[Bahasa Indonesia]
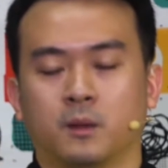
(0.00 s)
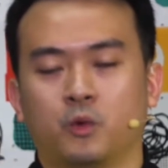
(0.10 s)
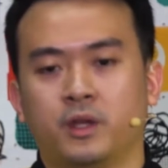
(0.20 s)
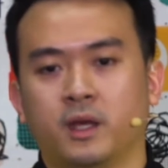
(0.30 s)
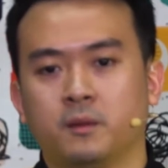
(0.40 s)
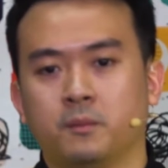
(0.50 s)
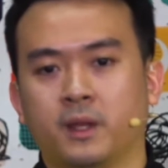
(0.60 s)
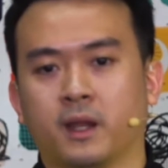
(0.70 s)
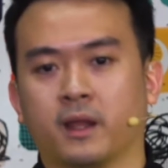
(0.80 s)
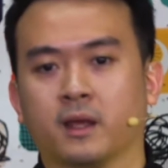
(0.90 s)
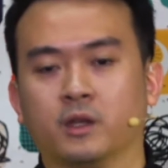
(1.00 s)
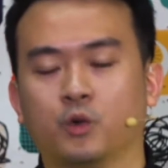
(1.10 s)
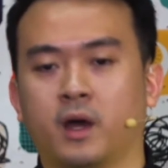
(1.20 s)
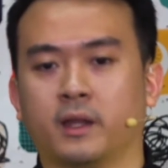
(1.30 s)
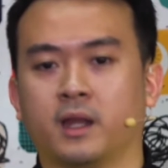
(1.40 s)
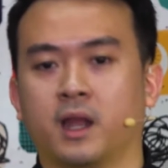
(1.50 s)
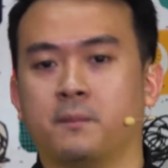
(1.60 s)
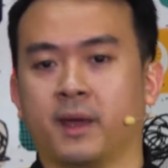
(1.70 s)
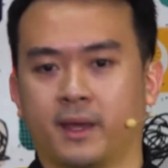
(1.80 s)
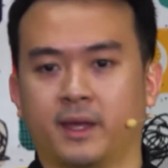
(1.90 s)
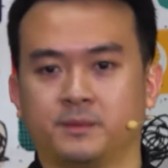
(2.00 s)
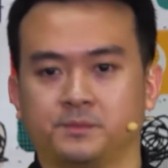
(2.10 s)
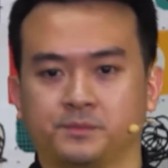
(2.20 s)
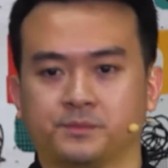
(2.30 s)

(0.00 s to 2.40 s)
Kemudian pilar yang kedua adalah back end